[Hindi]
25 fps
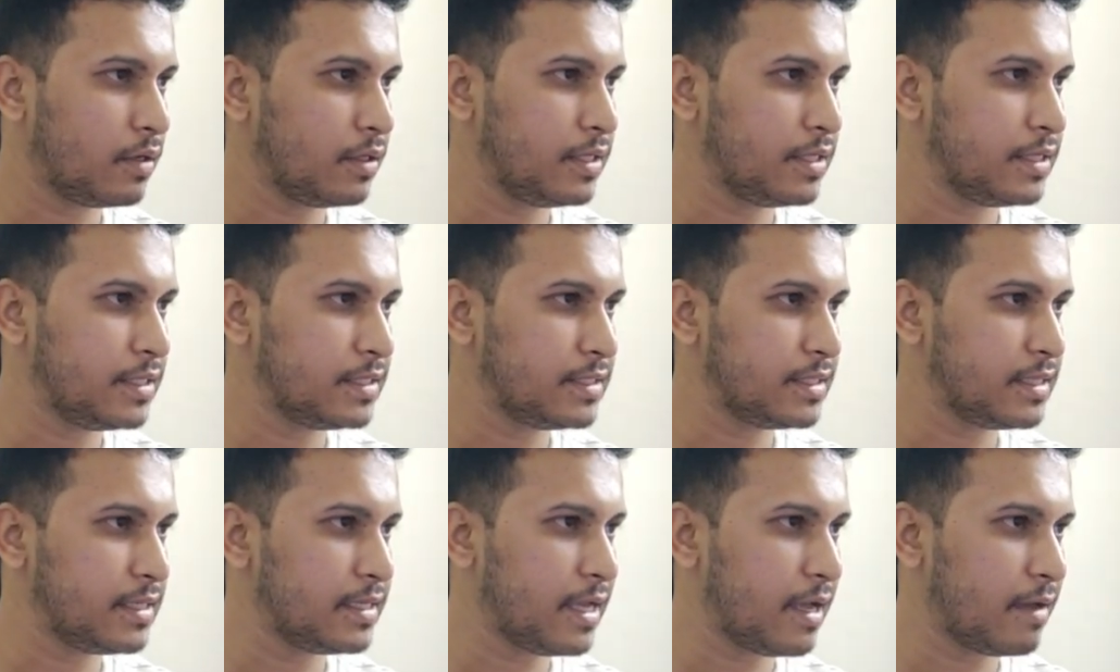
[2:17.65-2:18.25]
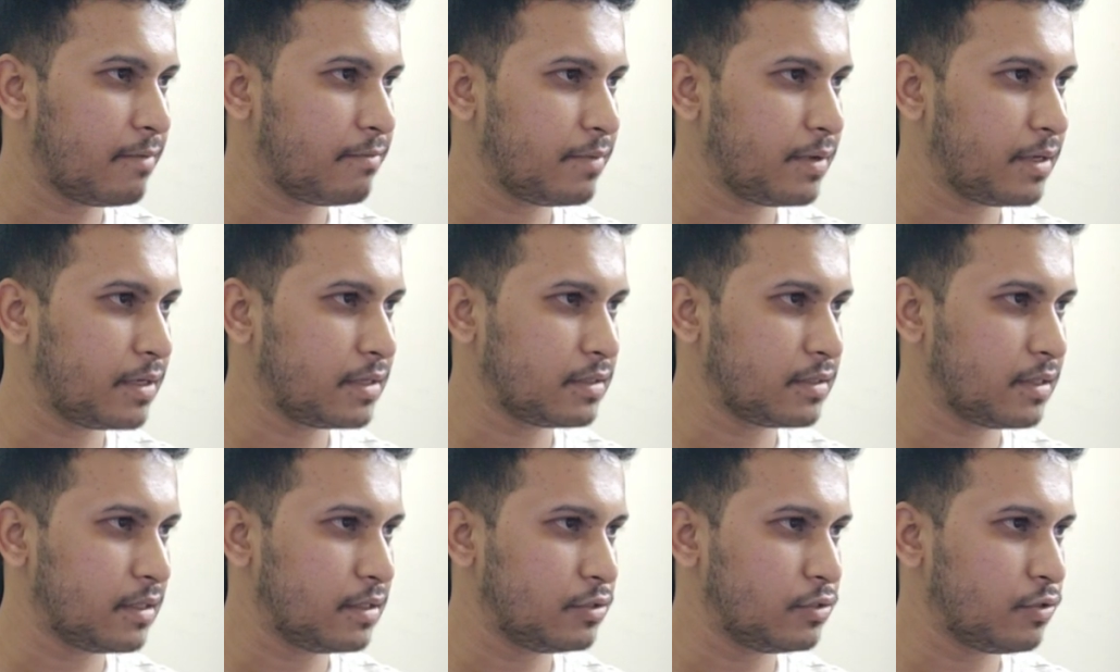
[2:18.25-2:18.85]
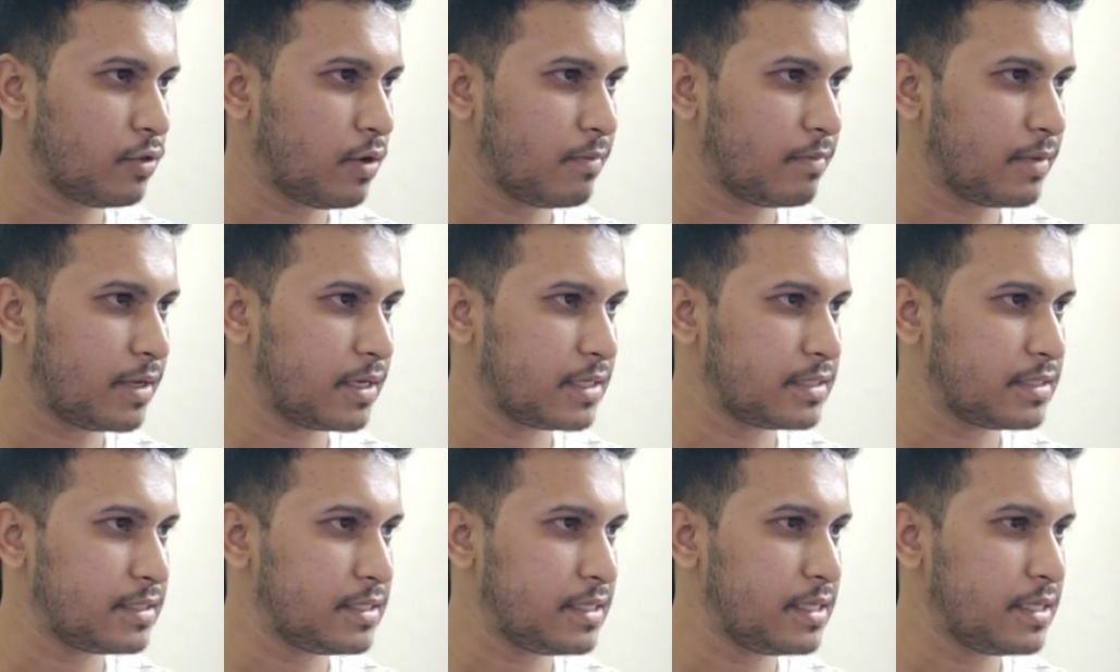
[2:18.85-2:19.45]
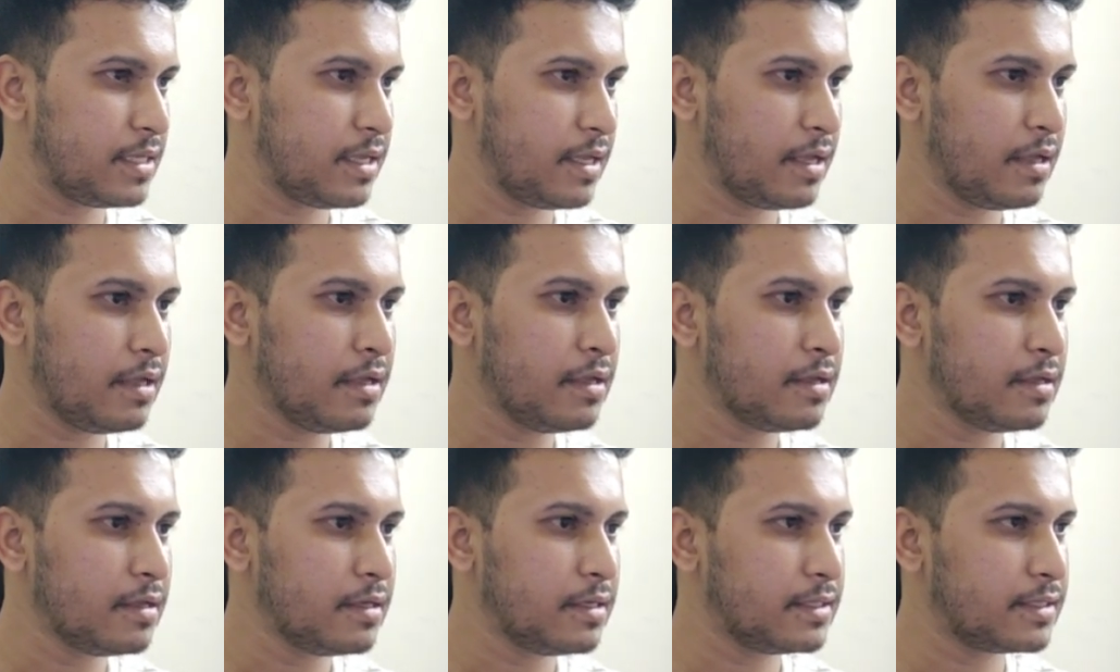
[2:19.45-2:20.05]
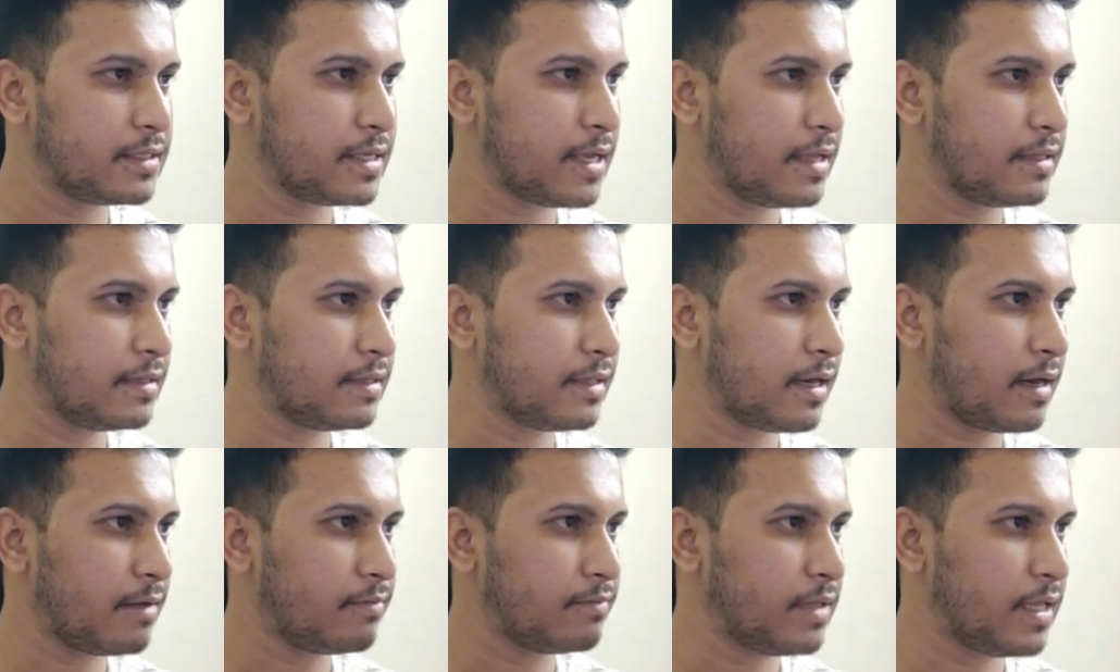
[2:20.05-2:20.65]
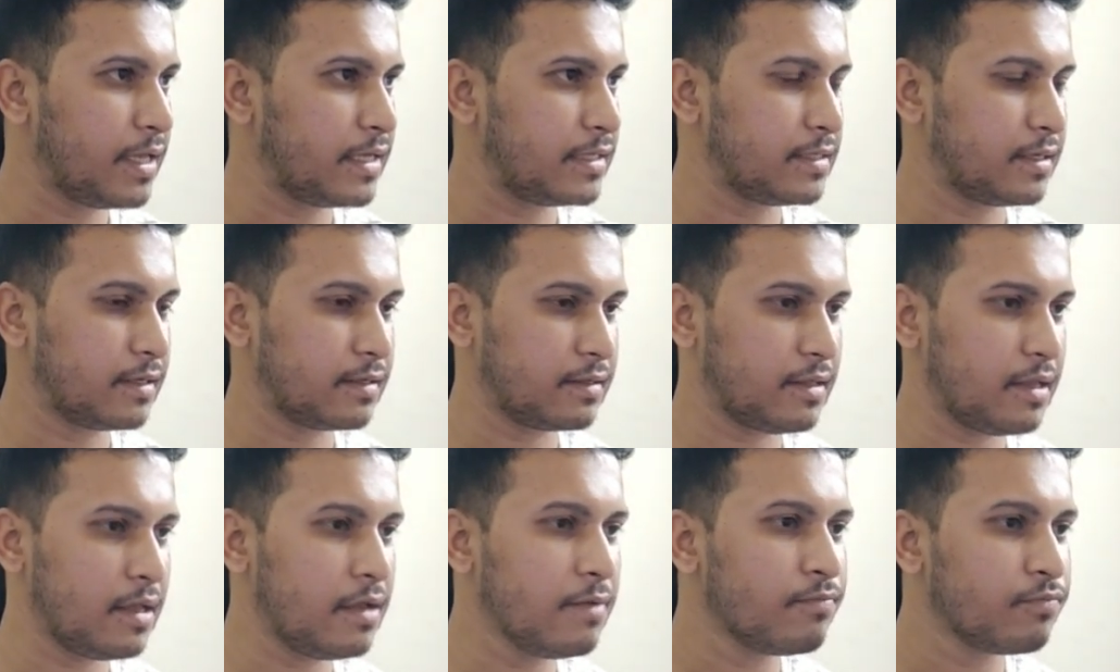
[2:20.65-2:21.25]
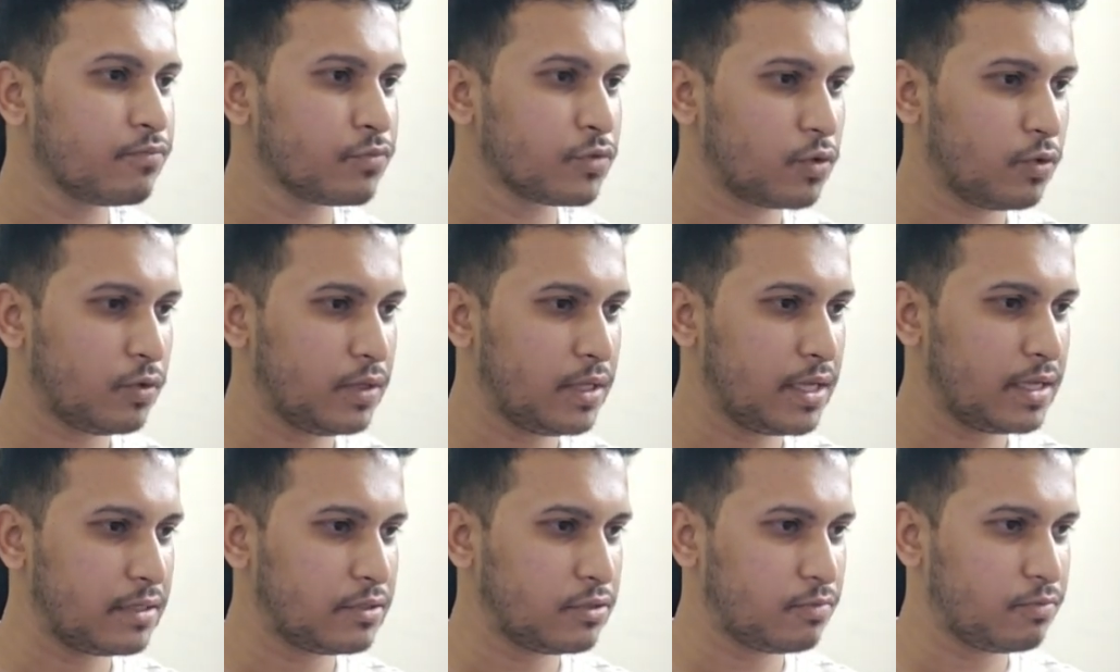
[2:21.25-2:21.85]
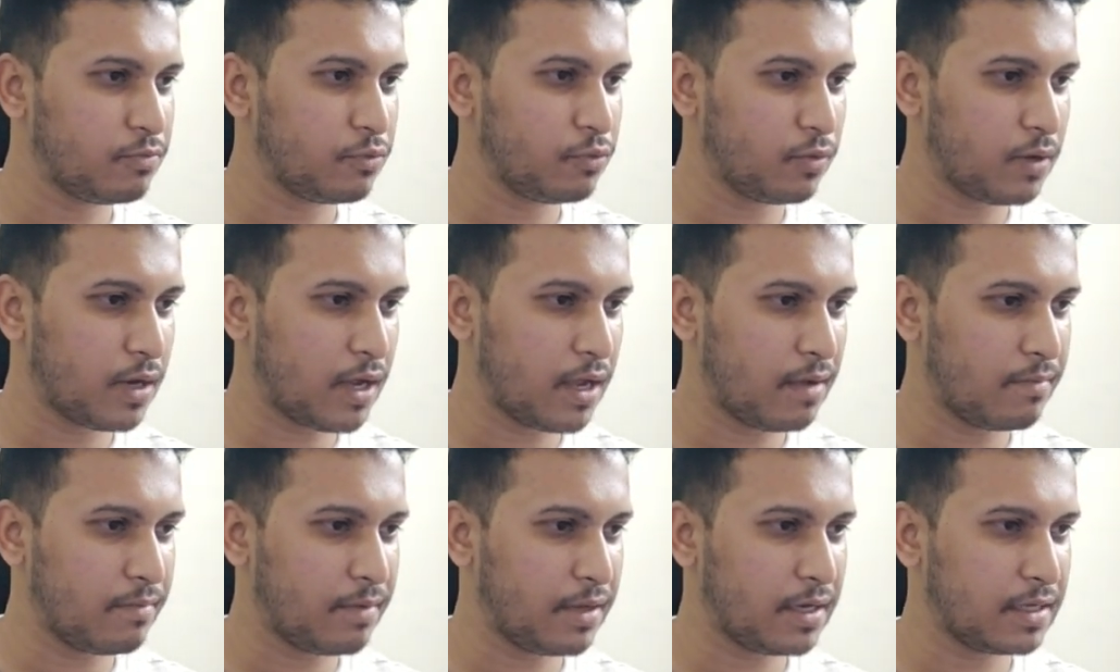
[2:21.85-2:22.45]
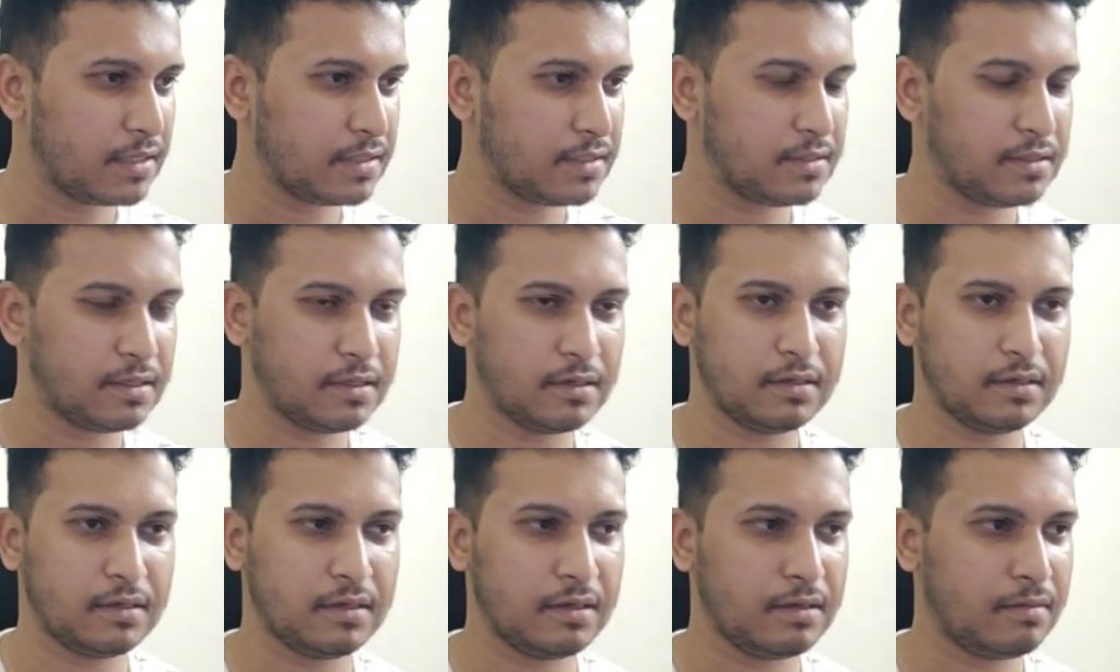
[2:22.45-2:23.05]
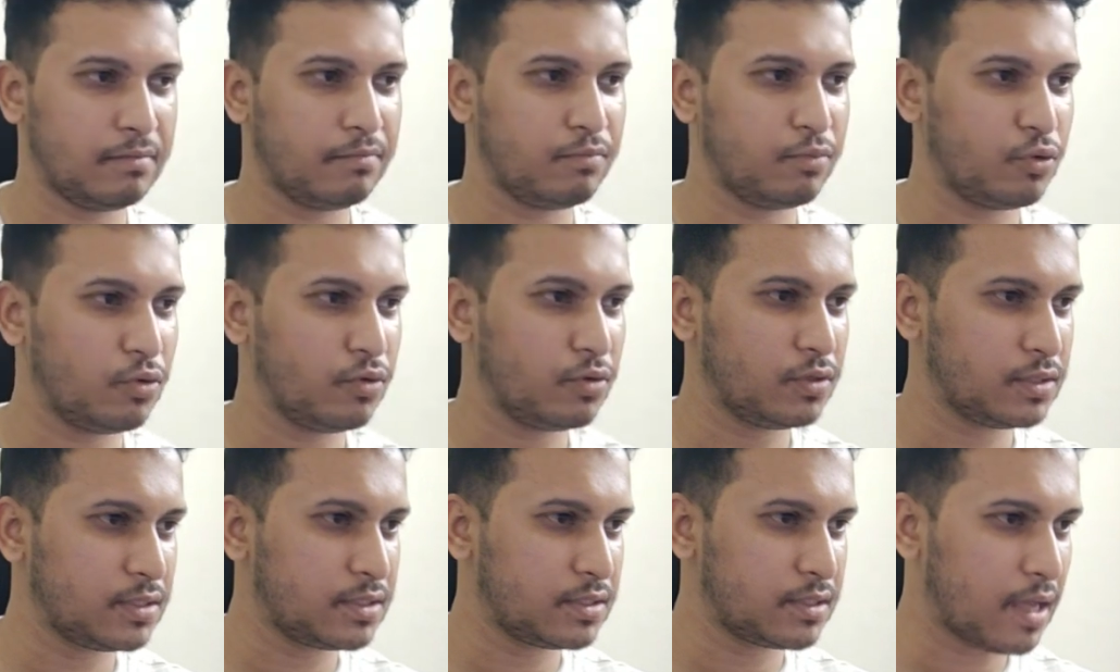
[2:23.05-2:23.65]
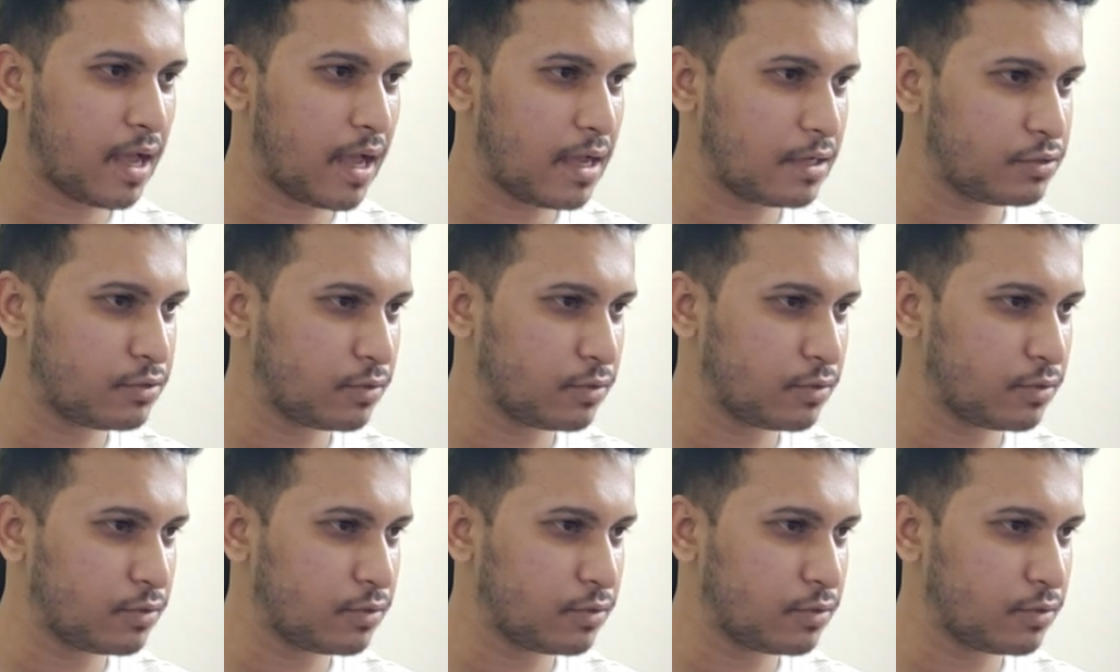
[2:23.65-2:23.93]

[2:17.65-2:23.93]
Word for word: इजीली uh, यहाँ पर uh, जो हमारा सीन है इसके अंदर आप देख सकते हैं तो ये जो पूरा हमारा बोन्स आ